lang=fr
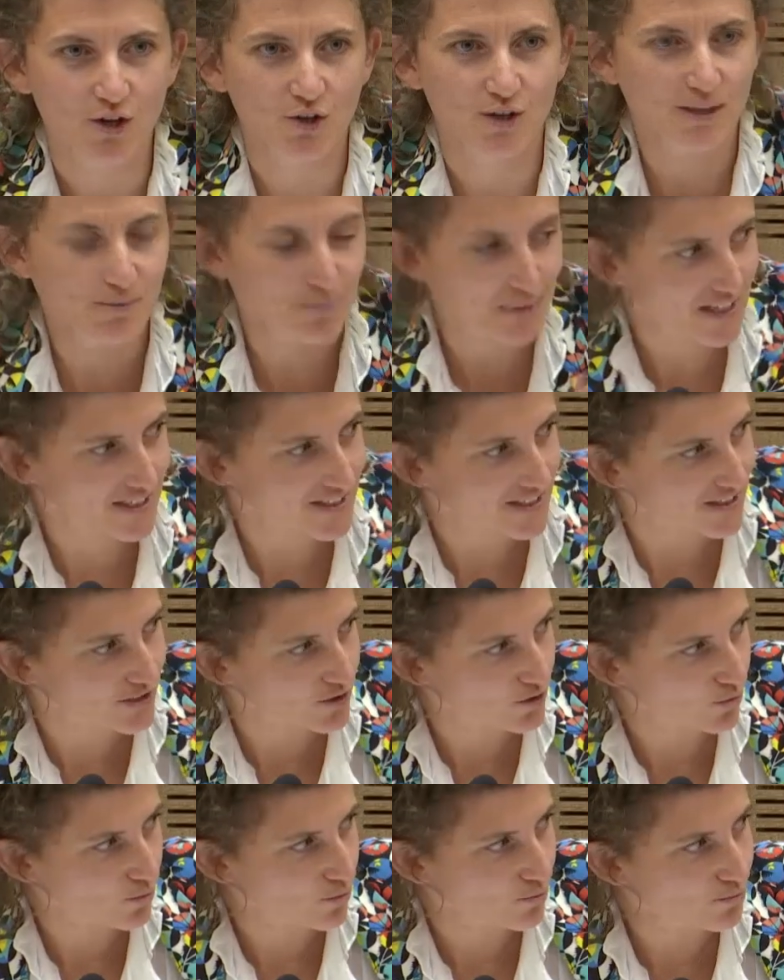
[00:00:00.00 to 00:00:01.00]
euh, les pièces qui
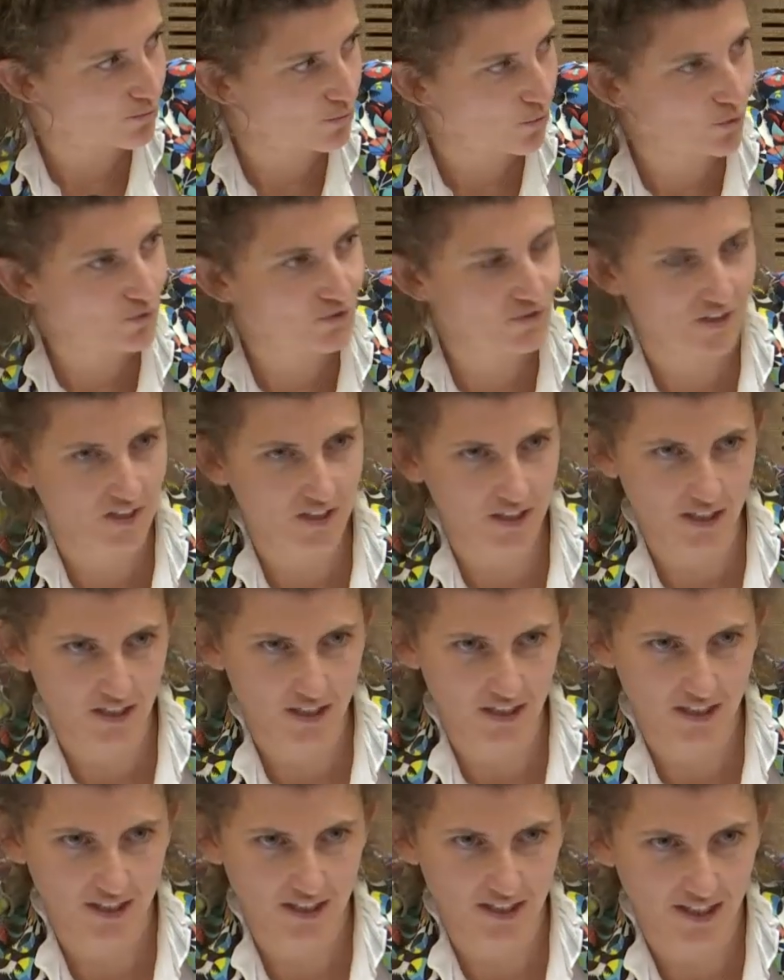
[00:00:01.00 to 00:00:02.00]
sont
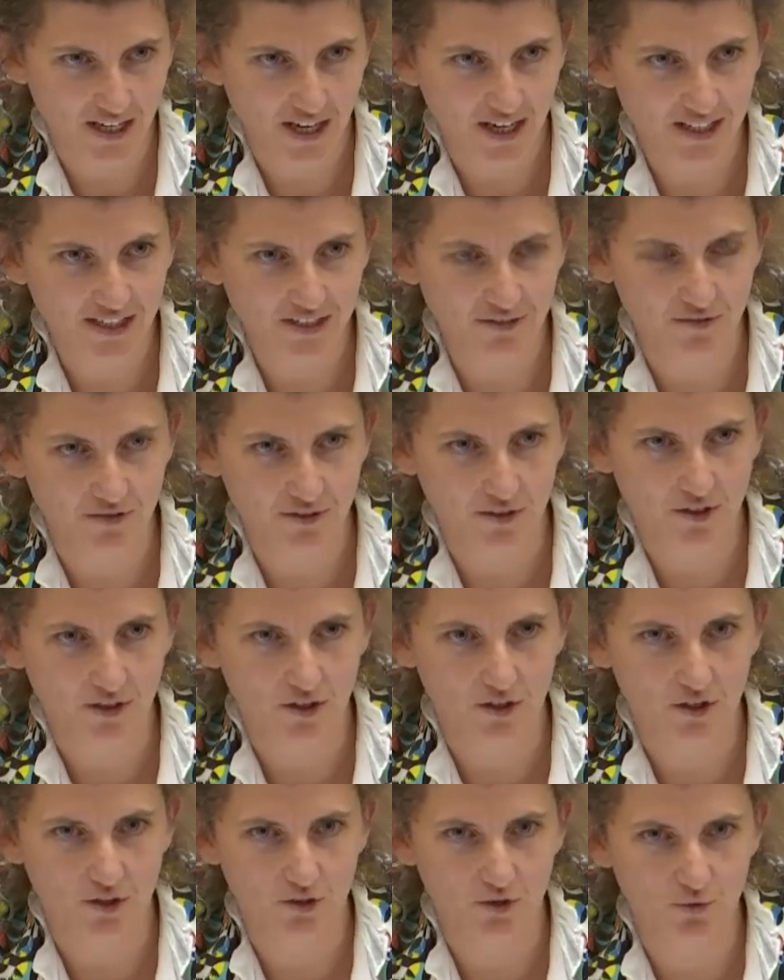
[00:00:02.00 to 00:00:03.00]
montées et qui arrivent
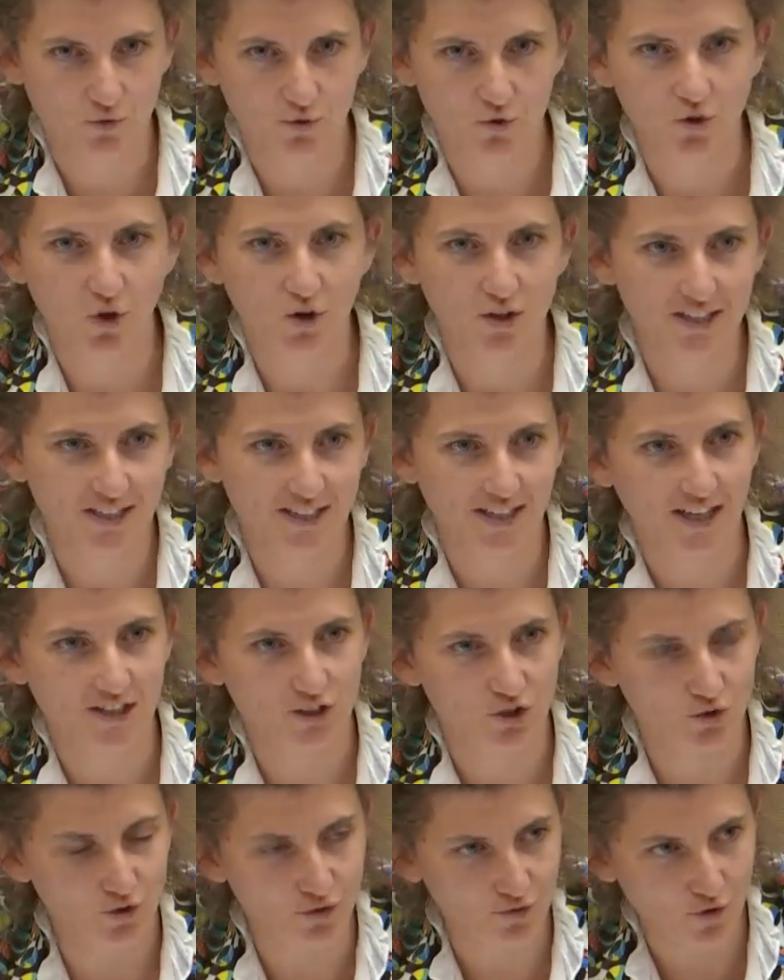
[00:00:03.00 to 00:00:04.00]
euh, donc dans les
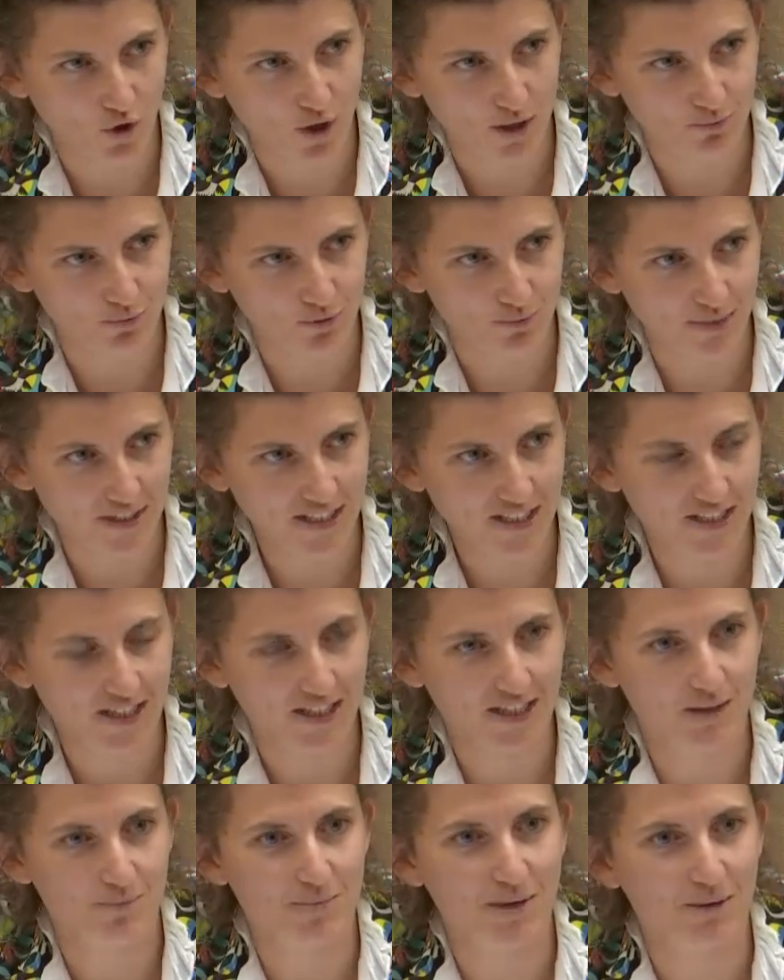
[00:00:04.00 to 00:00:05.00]
théâtres devant un
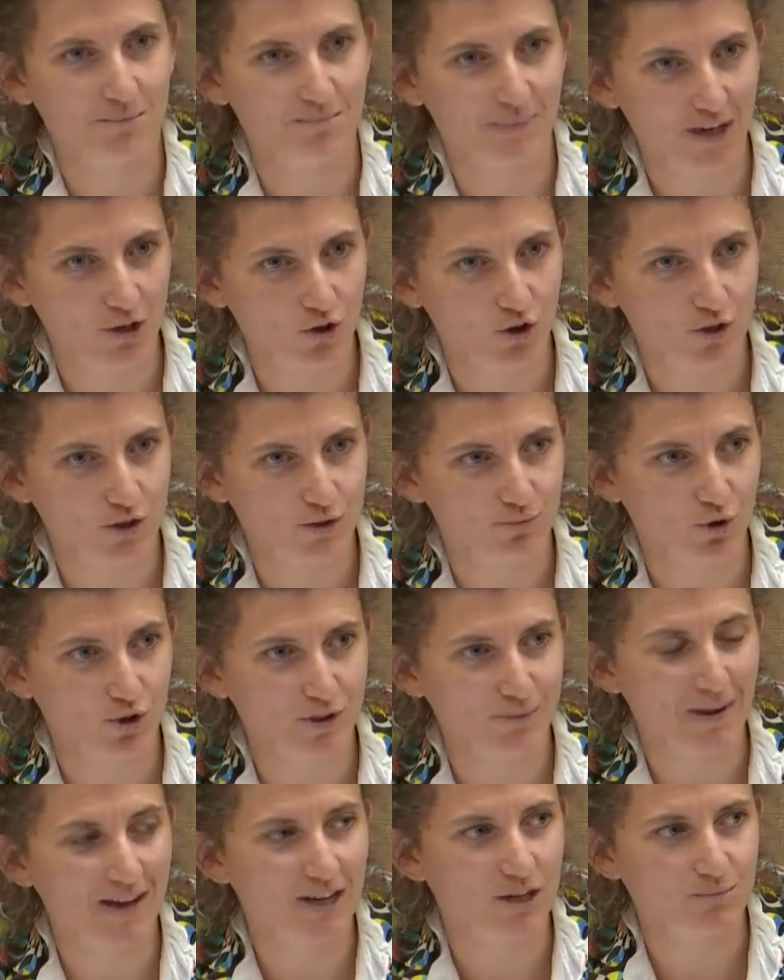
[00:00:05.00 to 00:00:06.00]
public, eh bien, malheureusement,
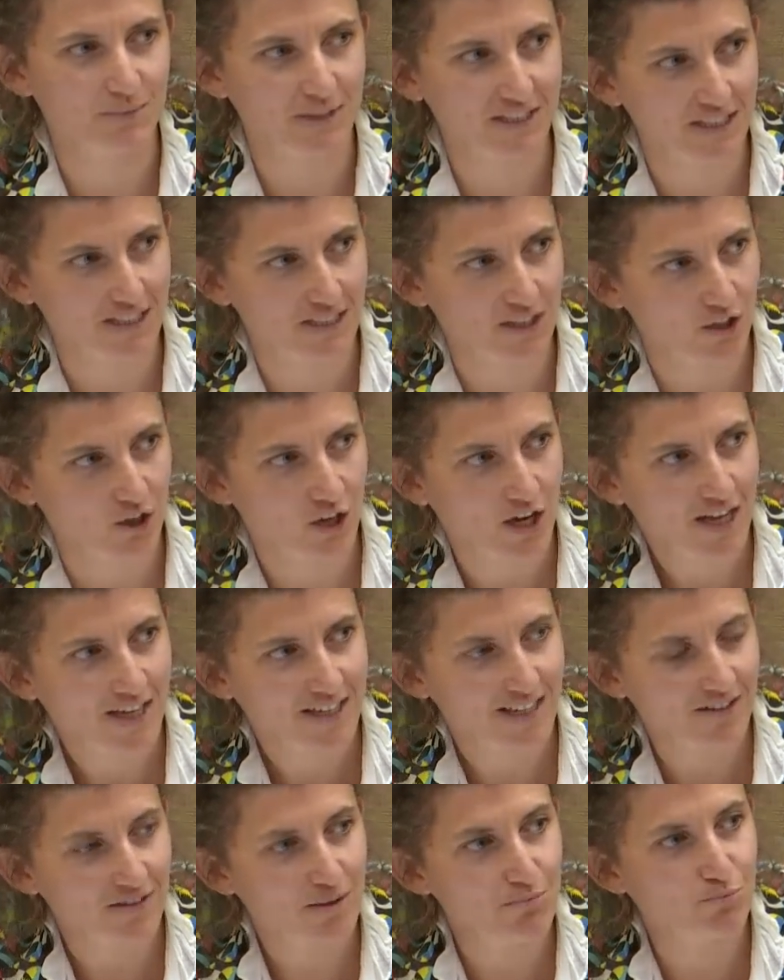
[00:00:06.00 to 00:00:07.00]
ce n'est pas comme s'il euh,
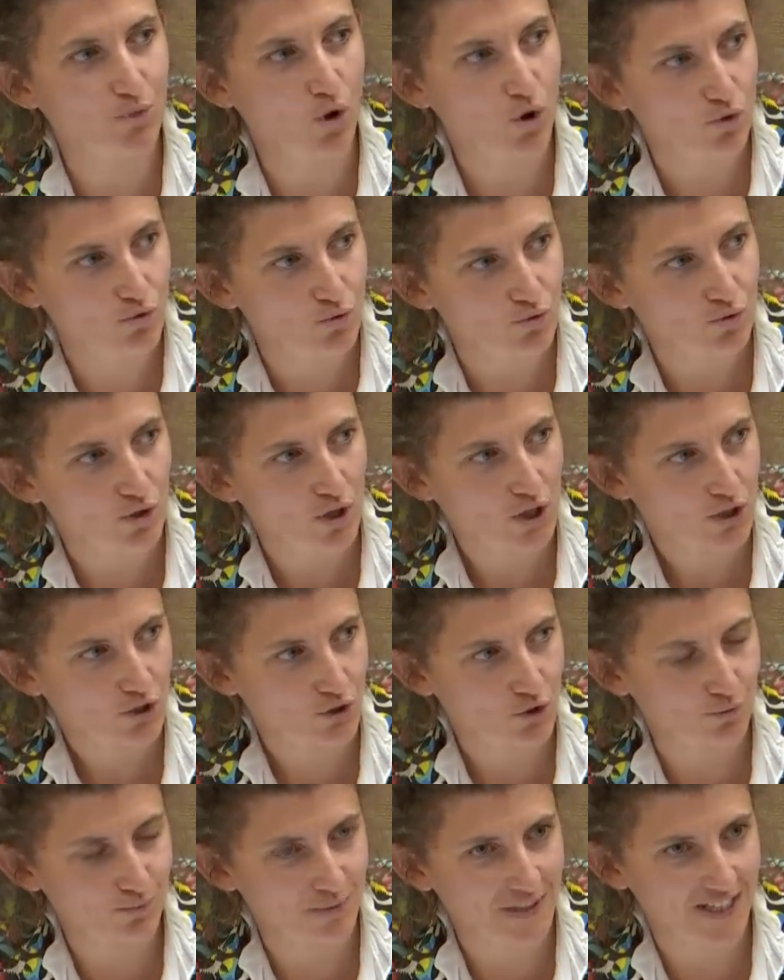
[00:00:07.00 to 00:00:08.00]
il y avait beaucoup
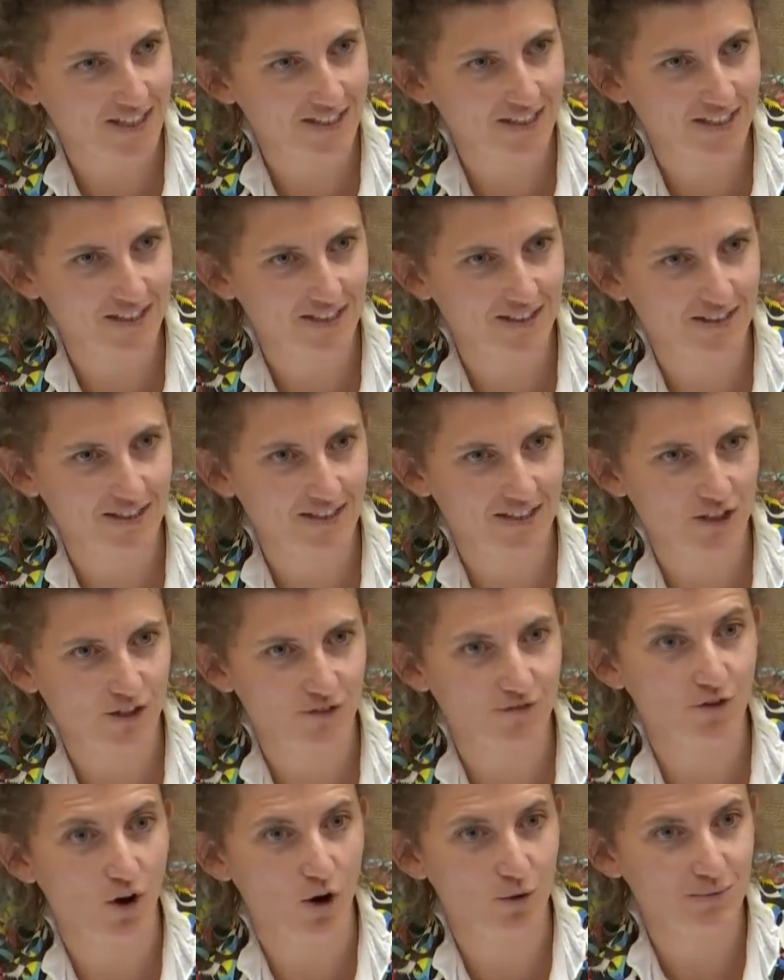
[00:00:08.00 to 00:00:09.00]
de pièces qui
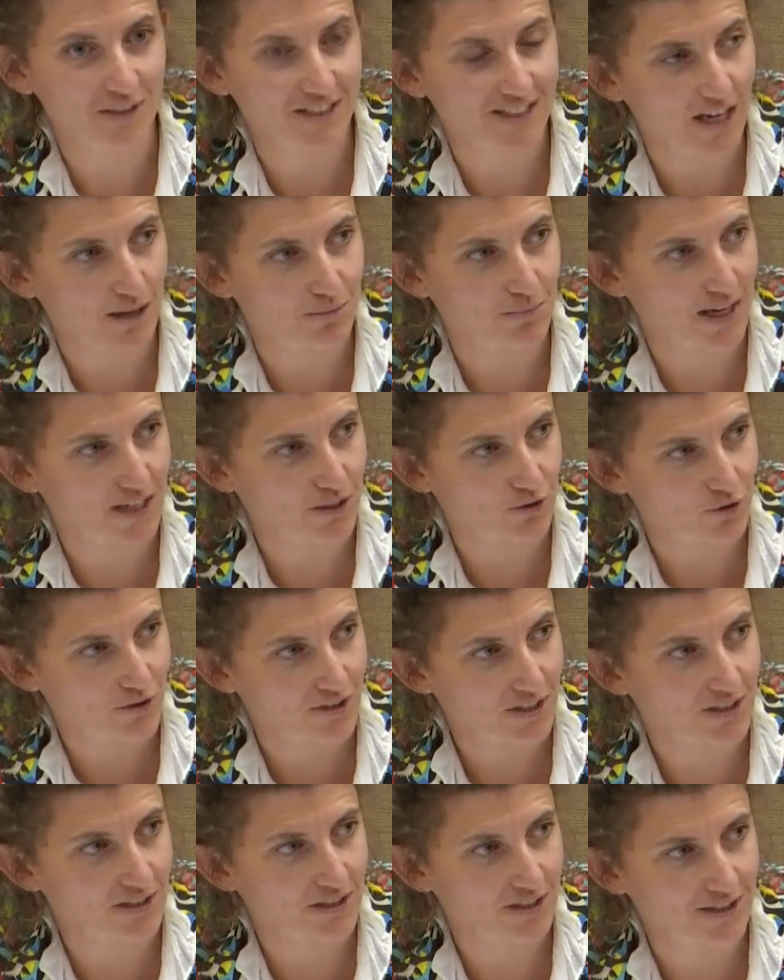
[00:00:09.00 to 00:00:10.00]
étaient formidables à
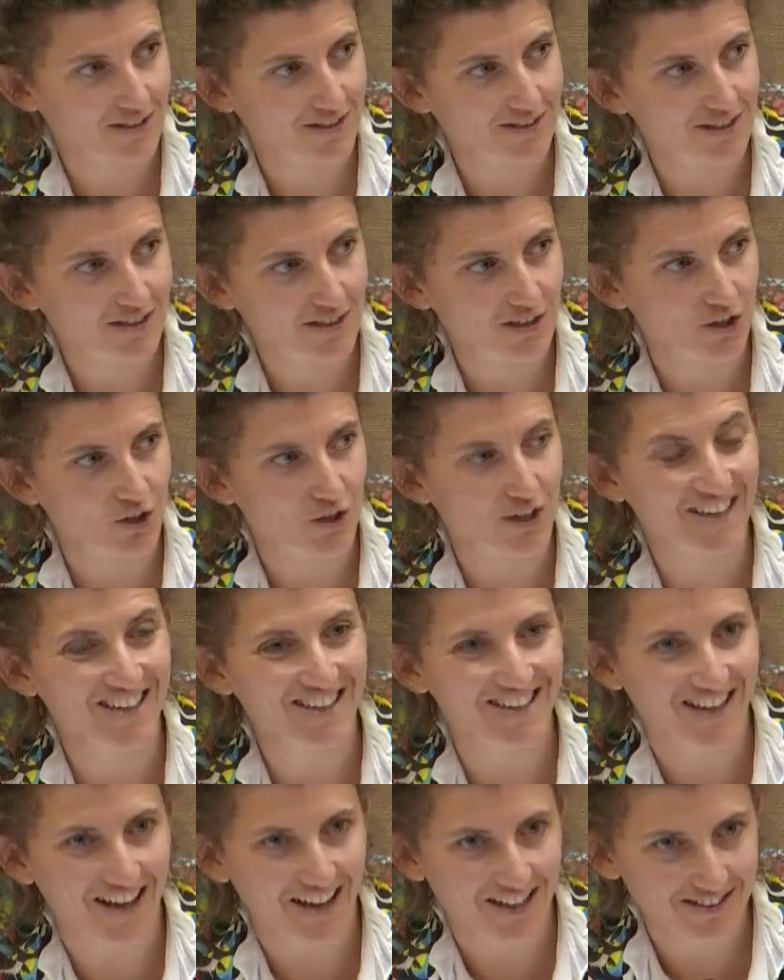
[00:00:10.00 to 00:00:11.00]
côté et qui étaient
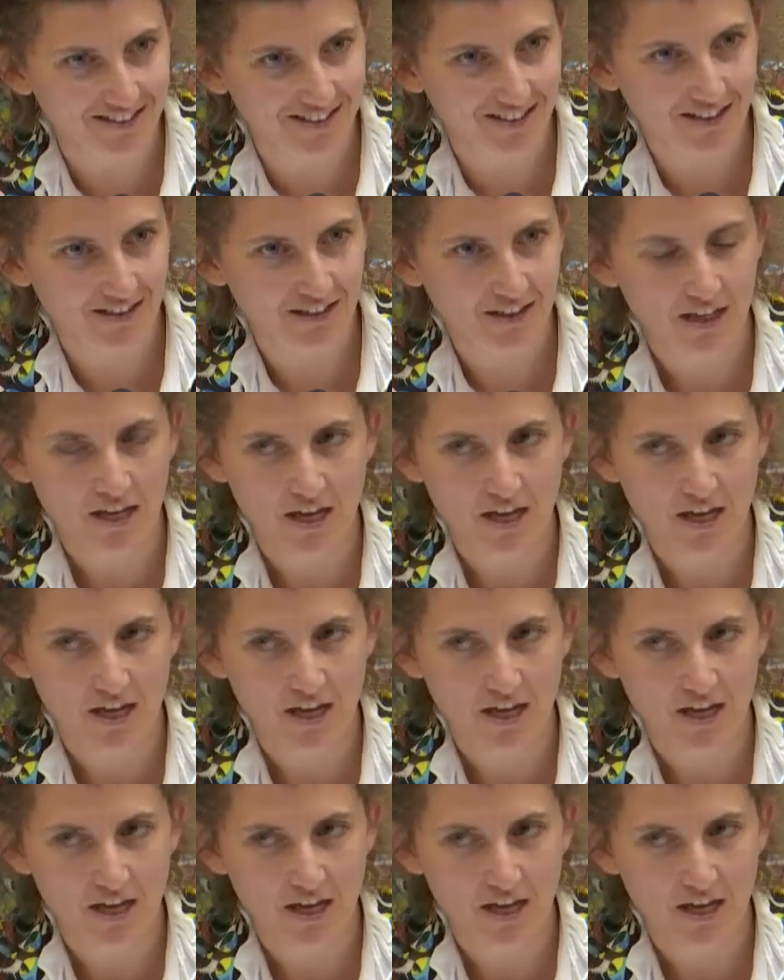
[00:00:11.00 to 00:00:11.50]
écartées.